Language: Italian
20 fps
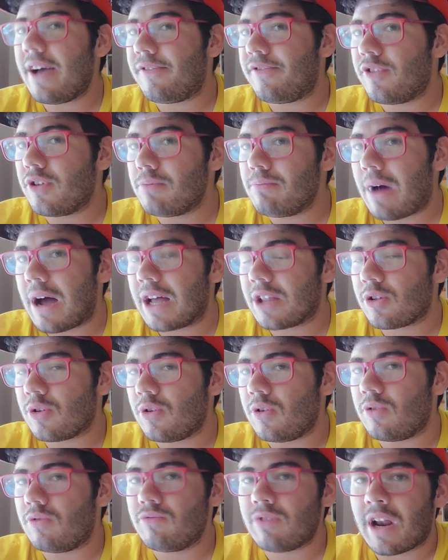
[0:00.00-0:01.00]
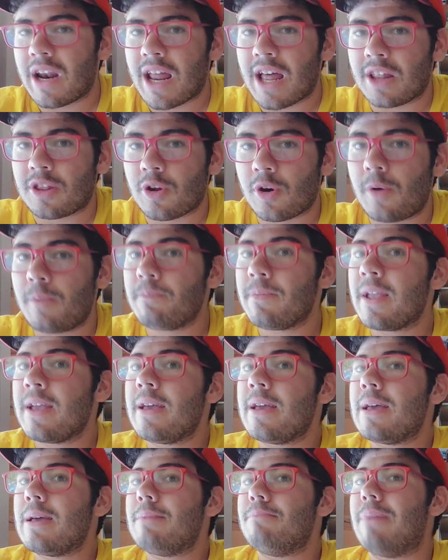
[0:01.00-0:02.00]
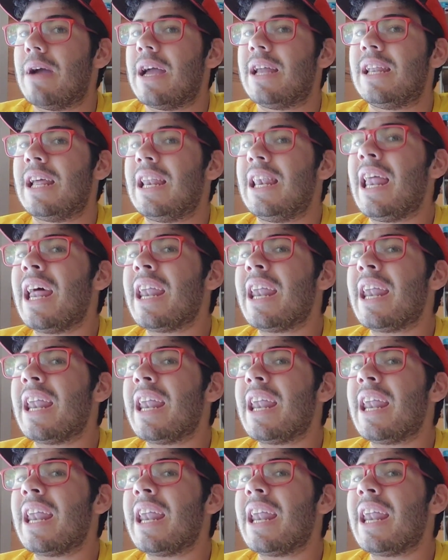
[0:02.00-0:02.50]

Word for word: formato un aratro. Bene,